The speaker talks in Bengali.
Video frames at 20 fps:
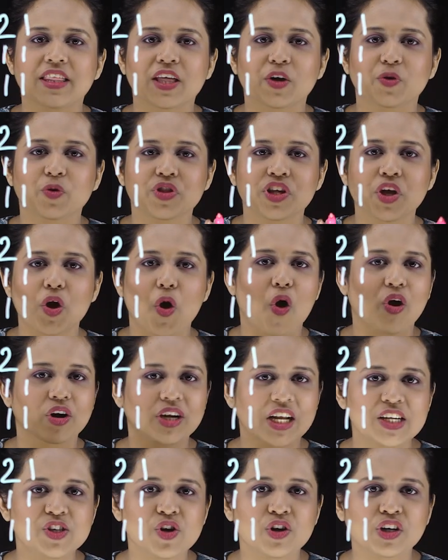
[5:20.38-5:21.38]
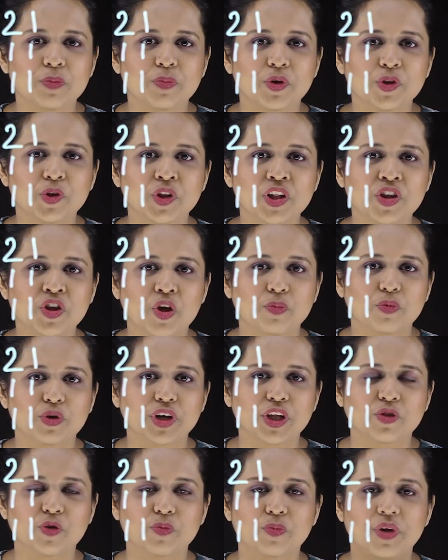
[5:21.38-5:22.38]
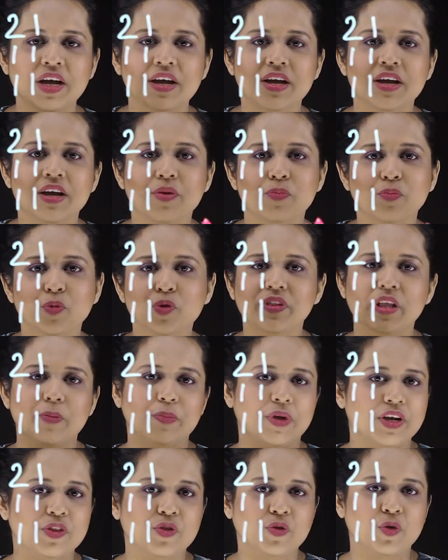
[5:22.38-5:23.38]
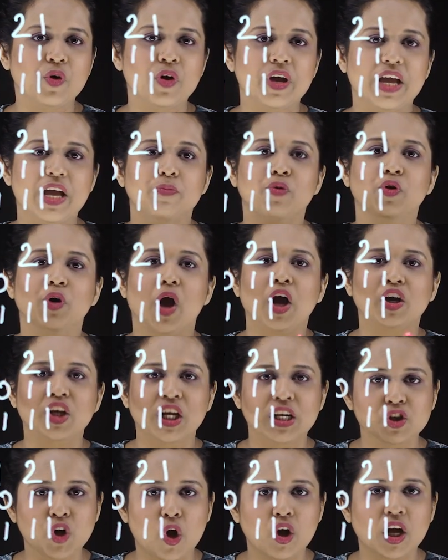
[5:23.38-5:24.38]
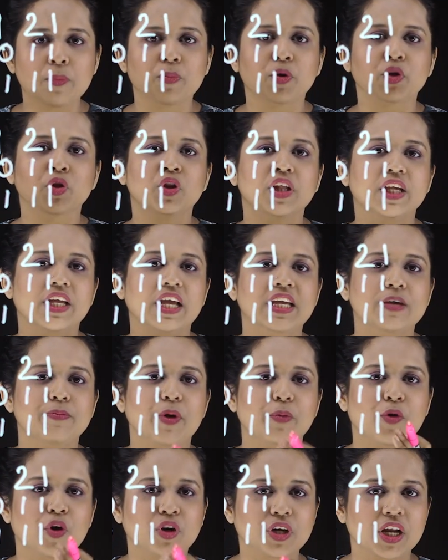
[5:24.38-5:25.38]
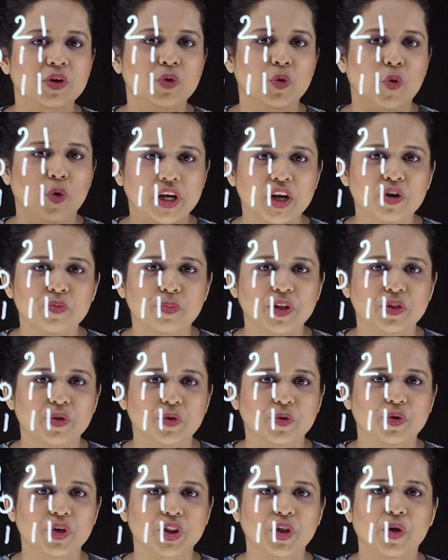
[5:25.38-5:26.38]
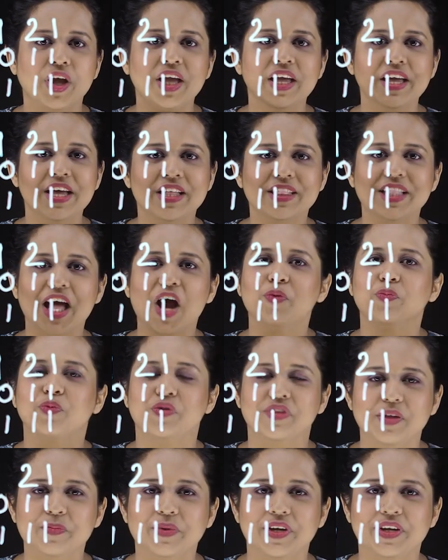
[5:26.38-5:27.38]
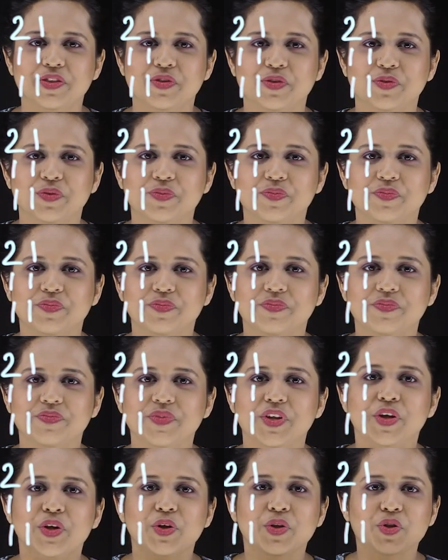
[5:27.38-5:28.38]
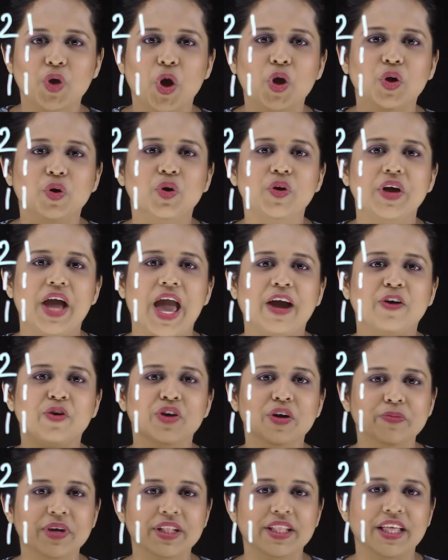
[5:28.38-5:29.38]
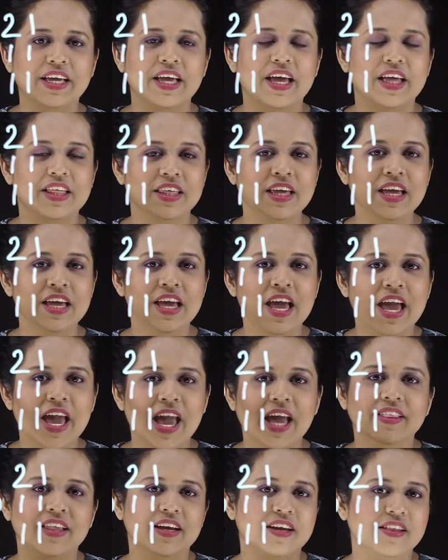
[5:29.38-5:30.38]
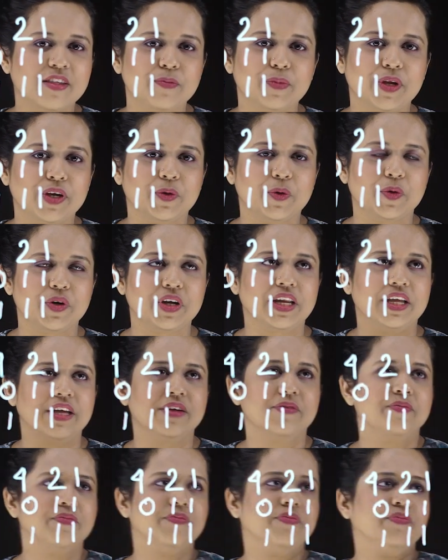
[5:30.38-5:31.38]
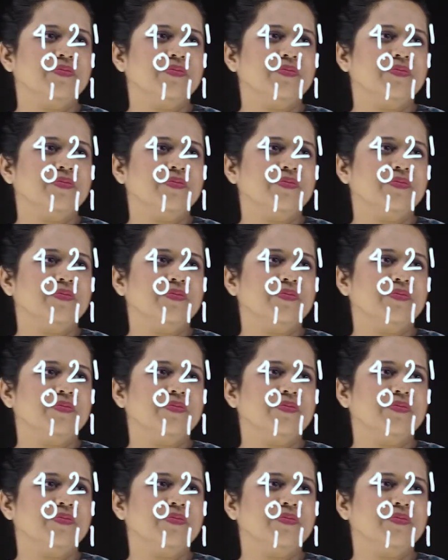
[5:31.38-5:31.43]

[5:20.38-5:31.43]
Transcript: আশা করছি অক্টাল সংখ্যা পদ্ধতি সম্পর্কে তোমরা বুঝতে পেরেছো এবং অক্টাল সংখ্যা পদ্ধতিকে কিভাবে অক্টাল কোডে রূপান্তর করতে হয় তাও বুঝতে পেরেছ চলো এখন আমরা দেখে আসি হেক্সাডেসিমাল কোড নিয়ে